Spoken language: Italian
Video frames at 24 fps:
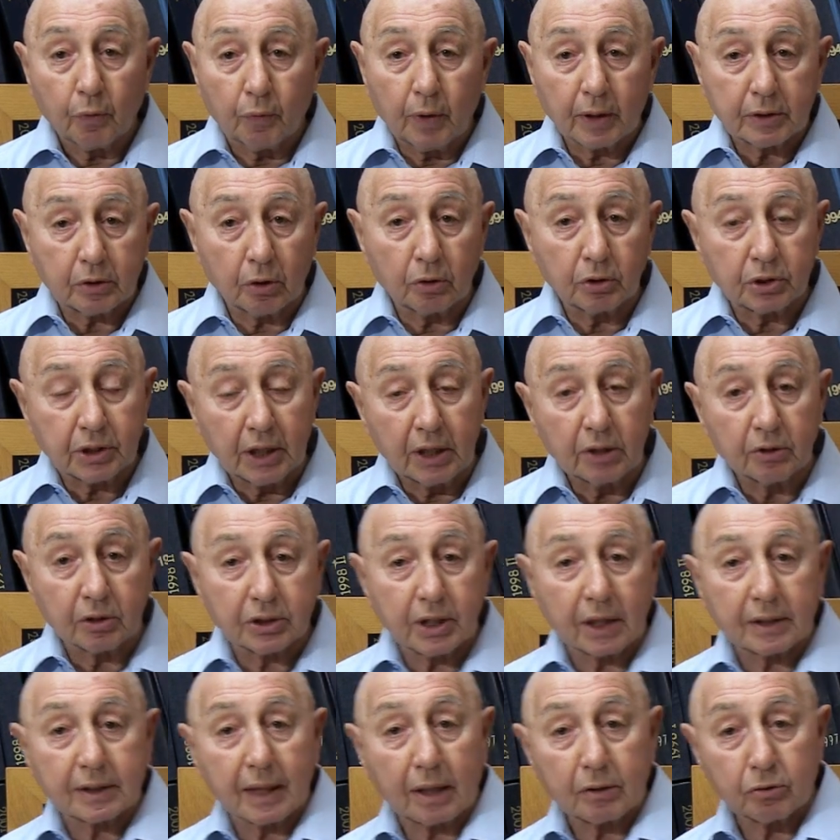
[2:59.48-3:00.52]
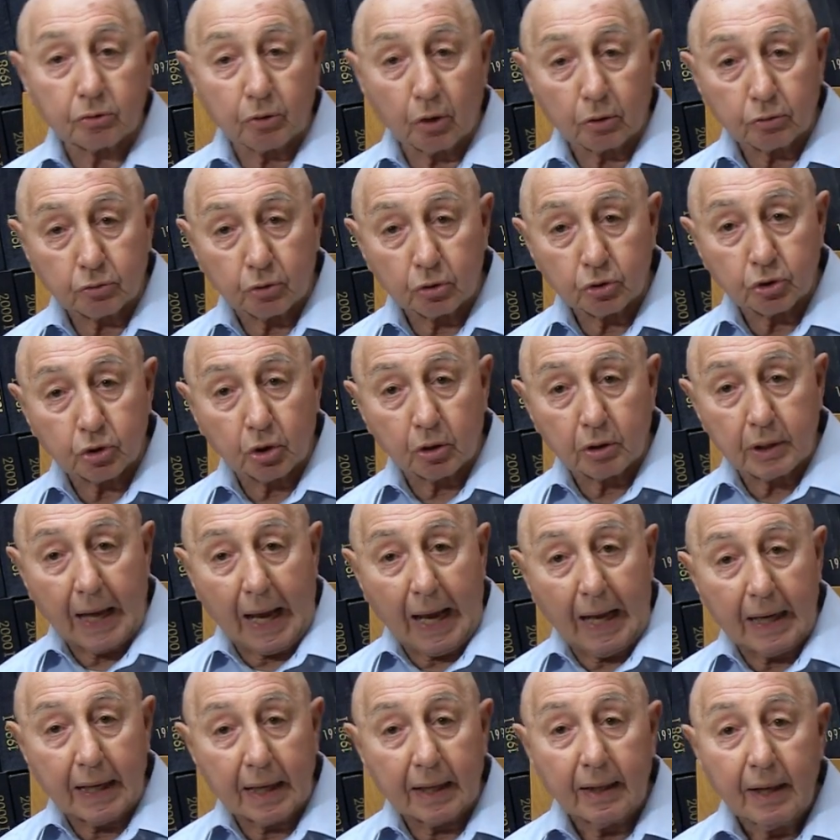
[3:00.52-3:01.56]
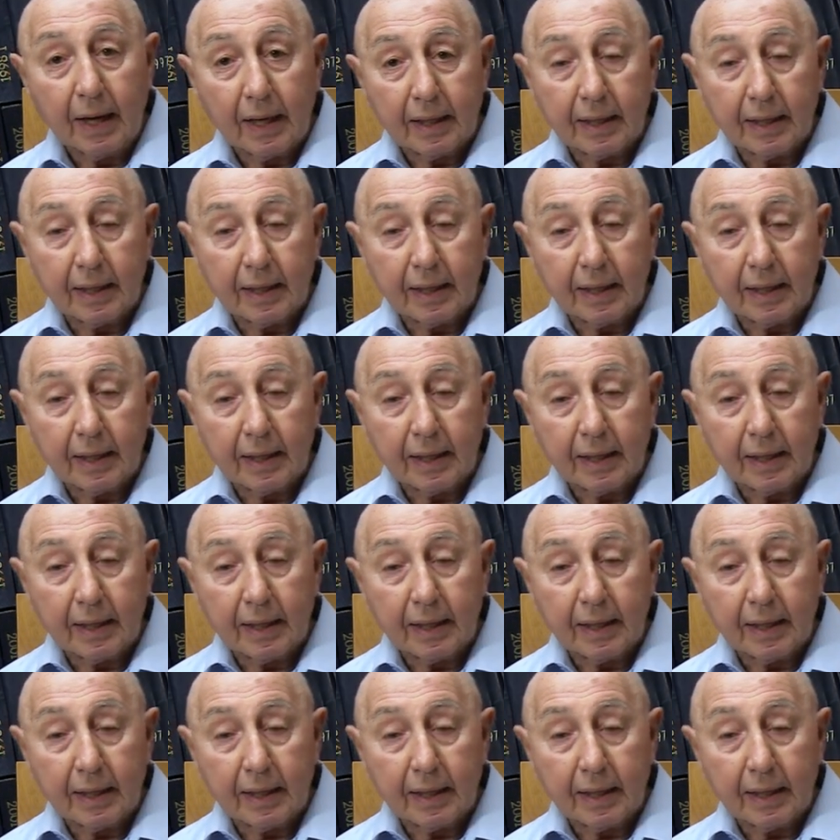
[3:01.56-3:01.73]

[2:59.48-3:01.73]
478 giornali,